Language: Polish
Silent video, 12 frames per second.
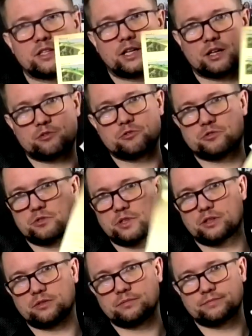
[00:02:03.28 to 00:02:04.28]
ten arkusz
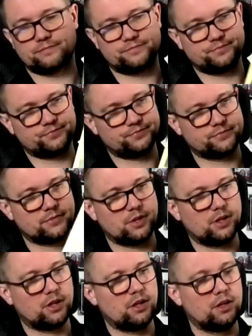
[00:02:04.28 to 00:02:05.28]
tutaj, no,
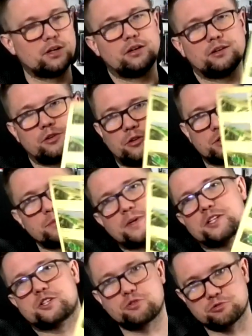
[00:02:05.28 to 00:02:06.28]
o, o tym,
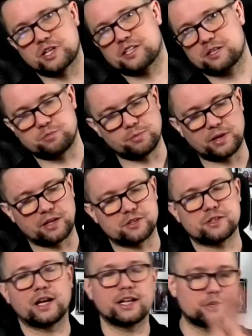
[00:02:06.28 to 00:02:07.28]
jak się ruszacie po
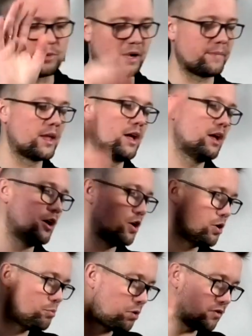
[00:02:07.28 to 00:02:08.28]
planszy. Ale dobra,
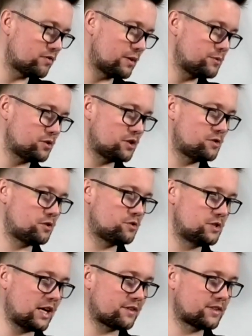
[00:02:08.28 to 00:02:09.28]
powiem Wam co nieco,
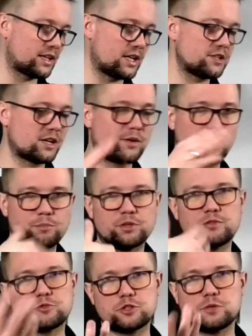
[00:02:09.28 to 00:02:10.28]
jak ta gra działa,
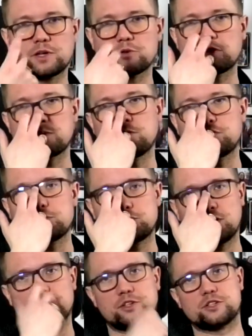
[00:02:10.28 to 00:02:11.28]
potem wrócimy na górę, powiem
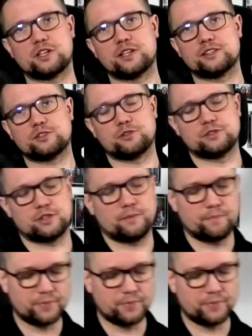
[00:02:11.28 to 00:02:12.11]
co ja o tej grze sądzę.